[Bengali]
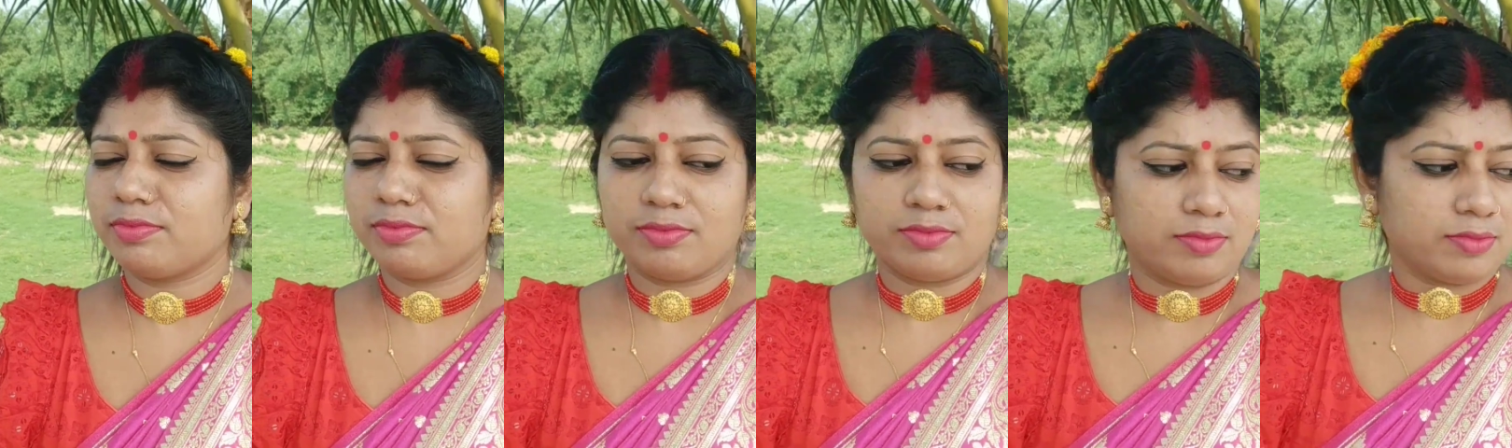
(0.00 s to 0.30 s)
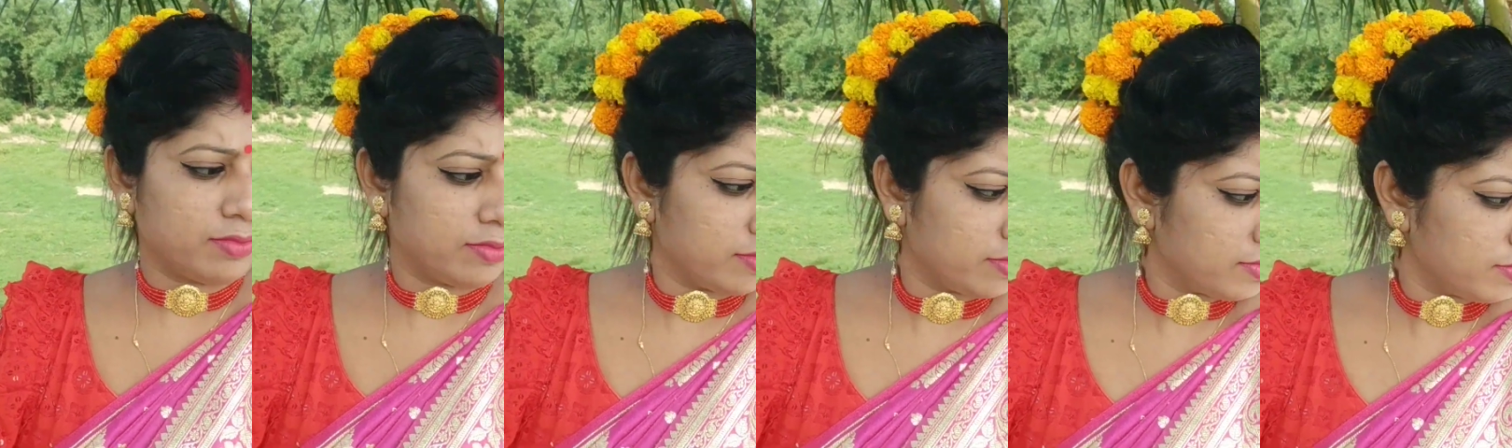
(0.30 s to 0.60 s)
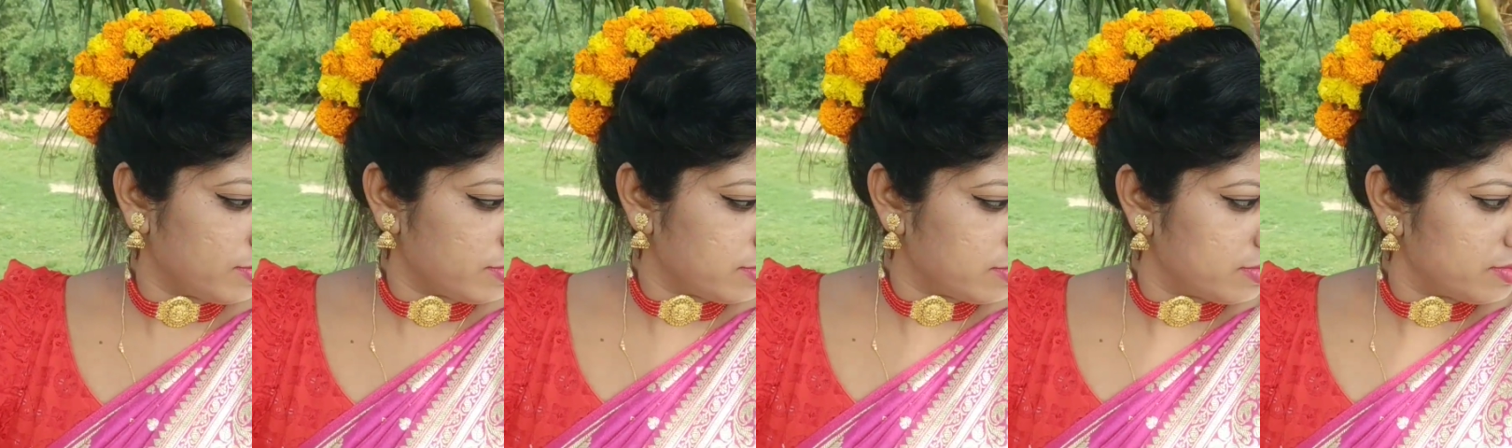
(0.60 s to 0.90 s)

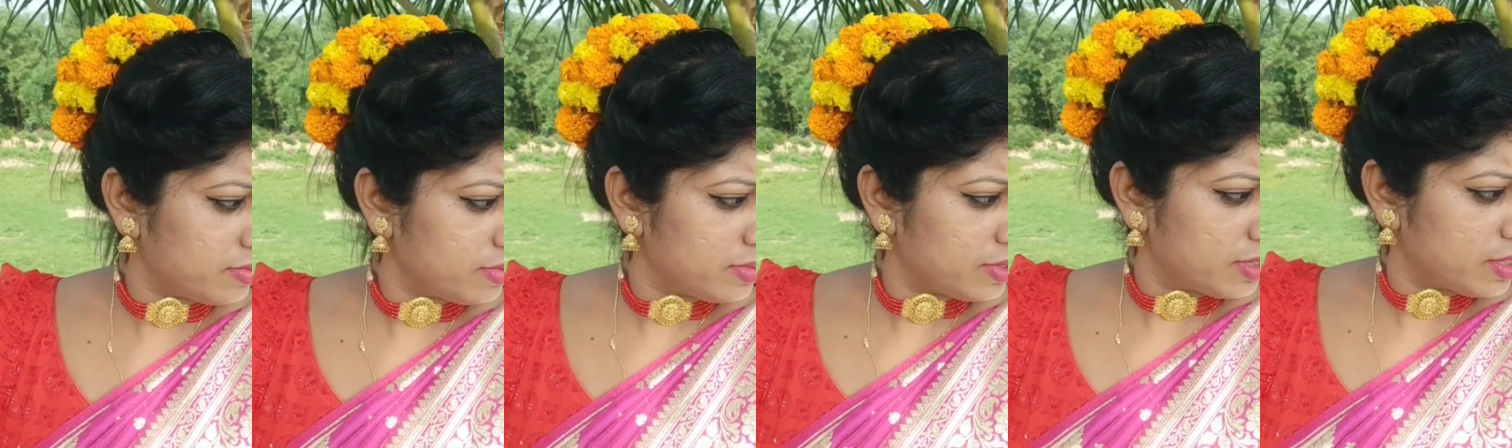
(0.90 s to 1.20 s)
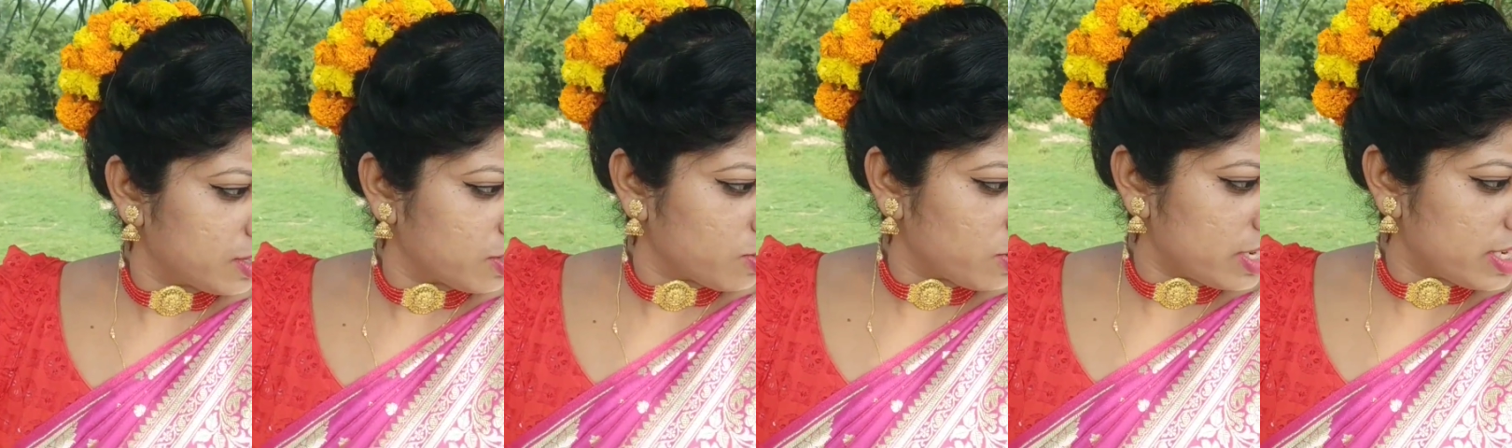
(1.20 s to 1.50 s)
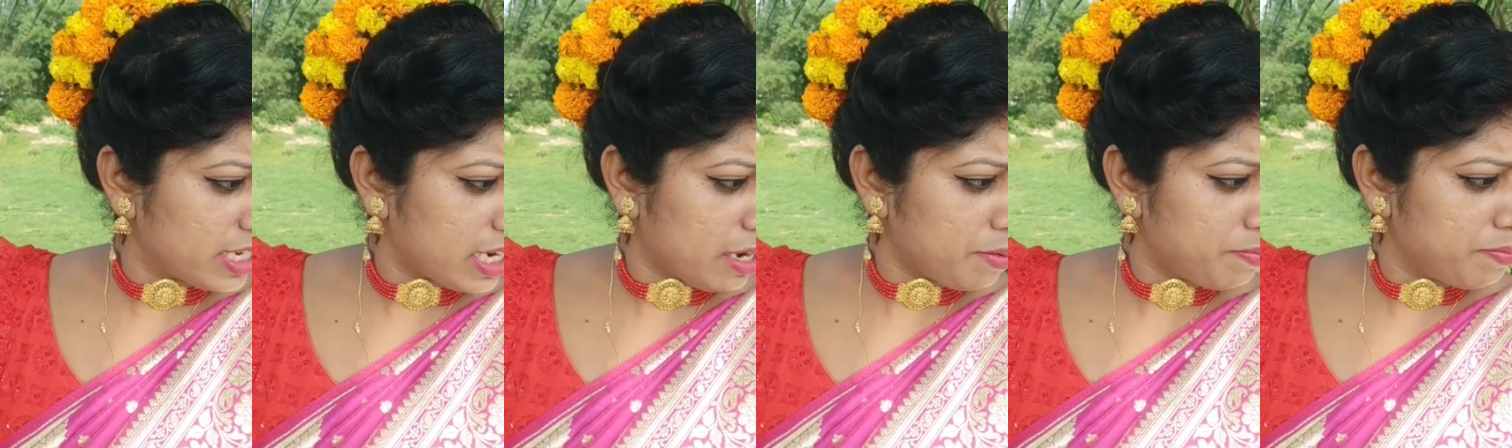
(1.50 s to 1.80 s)

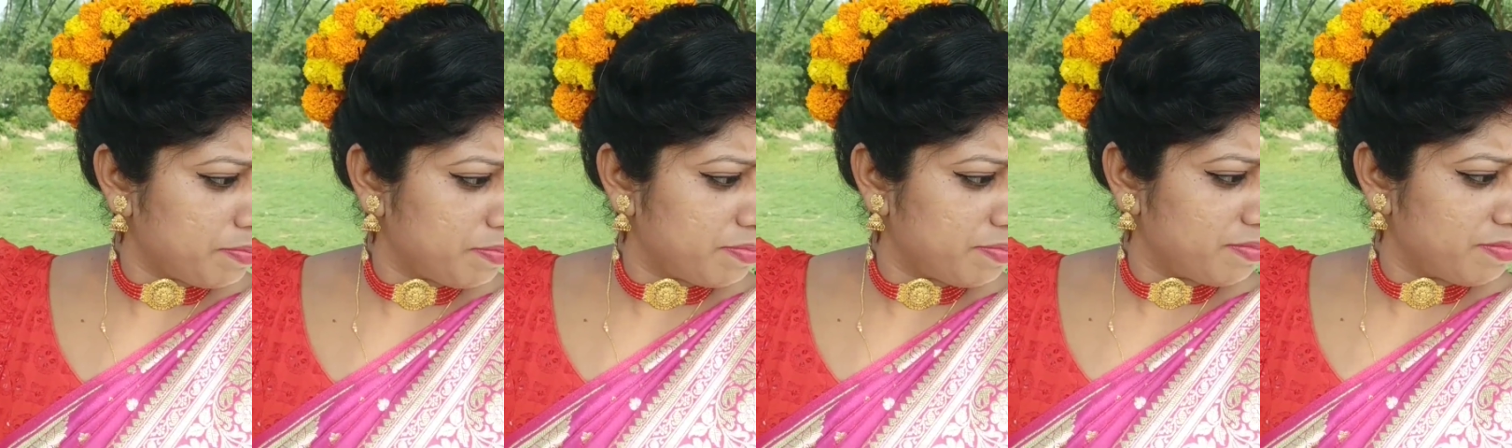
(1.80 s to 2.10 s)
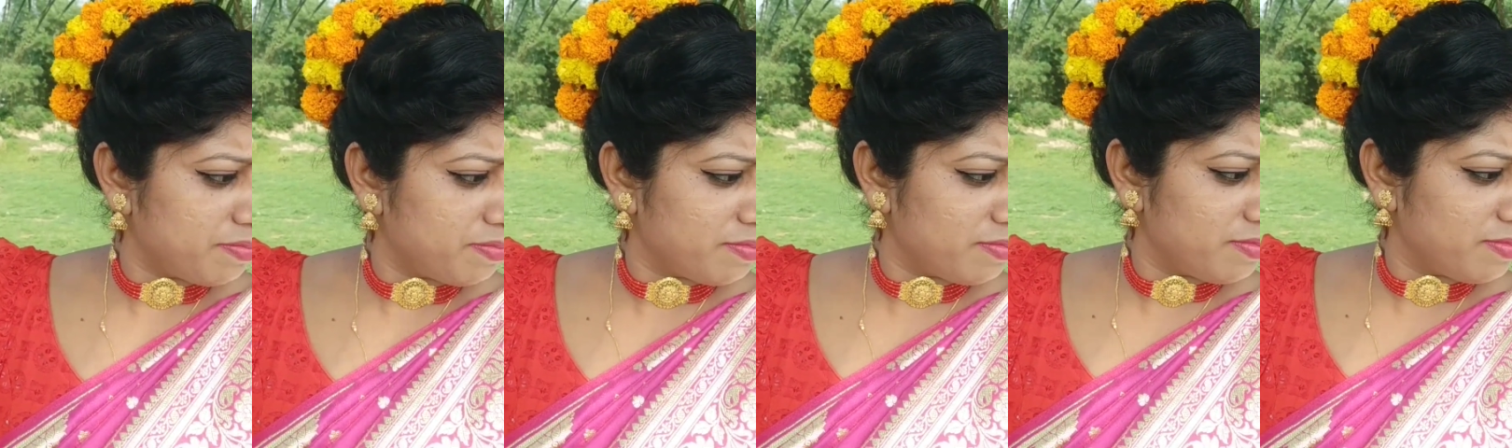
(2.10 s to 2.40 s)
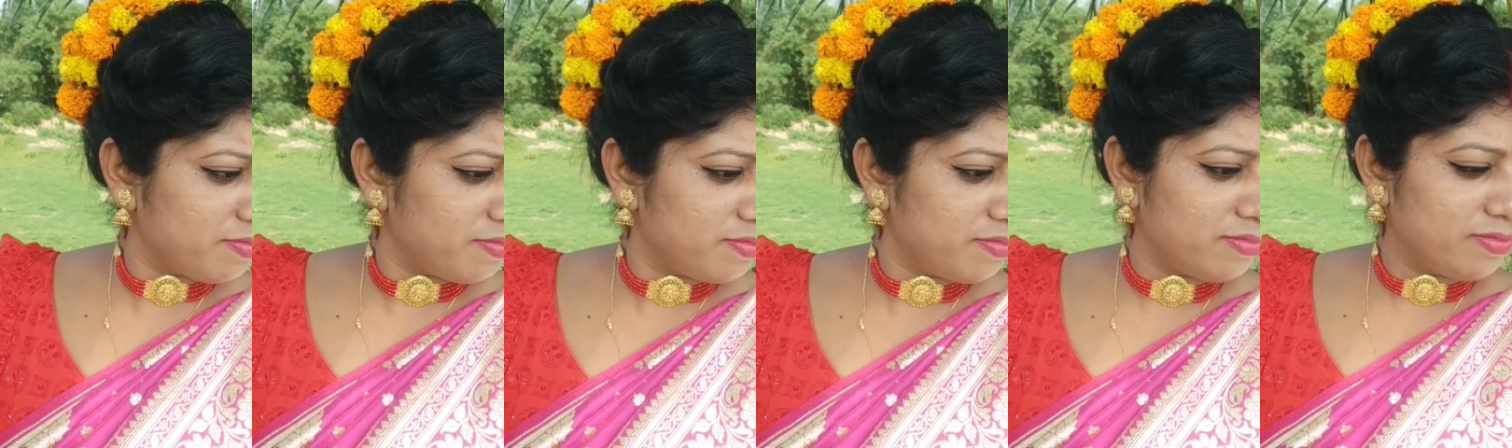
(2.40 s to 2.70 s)
সাপ
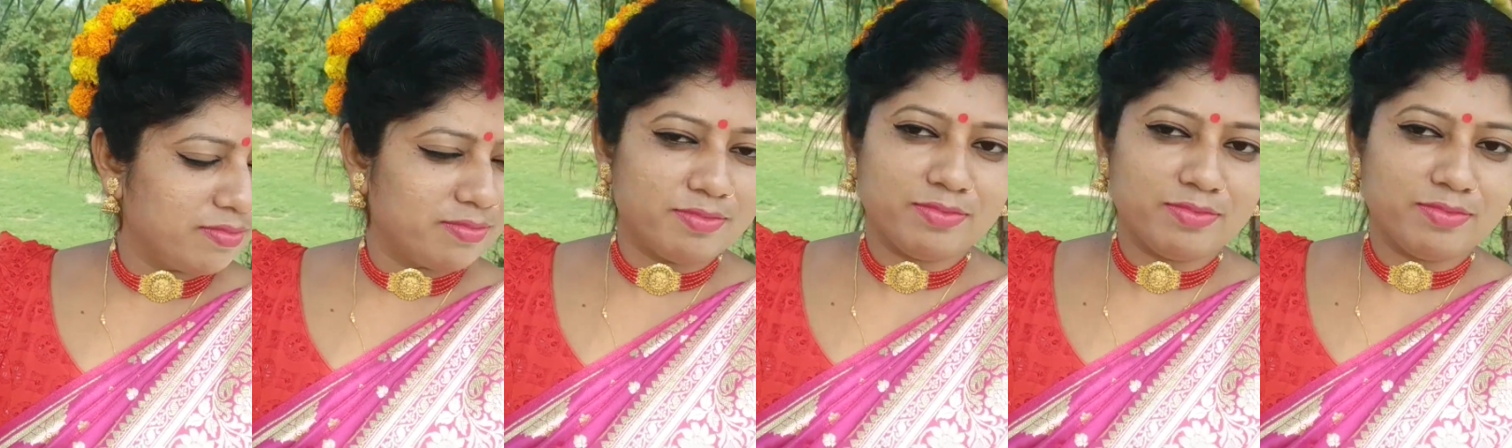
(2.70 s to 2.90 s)
ডুবি গেল